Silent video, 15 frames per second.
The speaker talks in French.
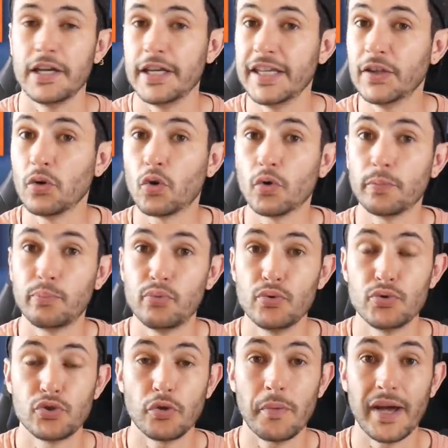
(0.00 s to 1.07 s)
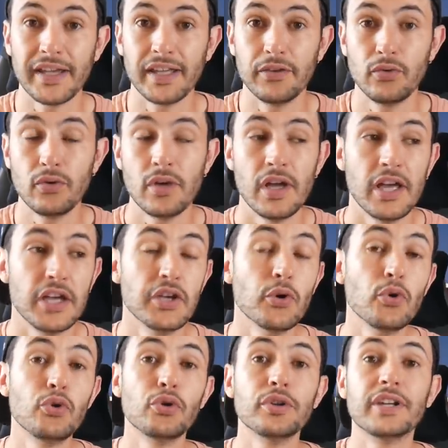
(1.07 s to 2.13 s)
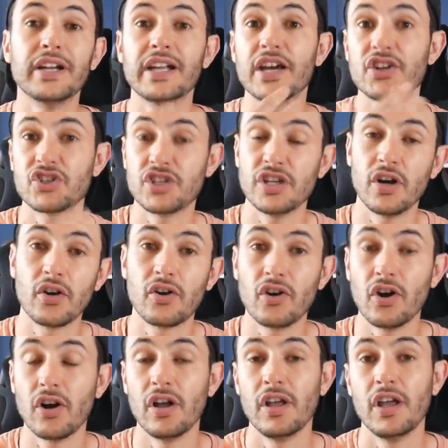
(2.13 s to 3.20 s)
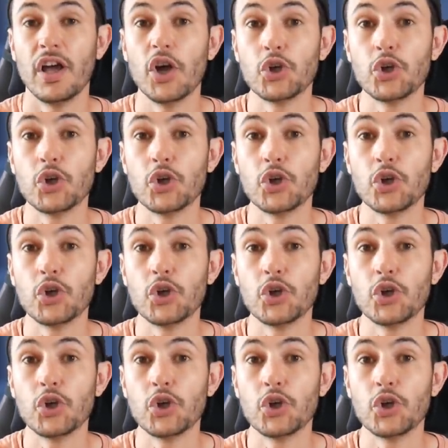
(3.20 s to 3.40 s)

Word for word: Il ne compte plus sur Mariano. Et au lieu d'aller acheter encore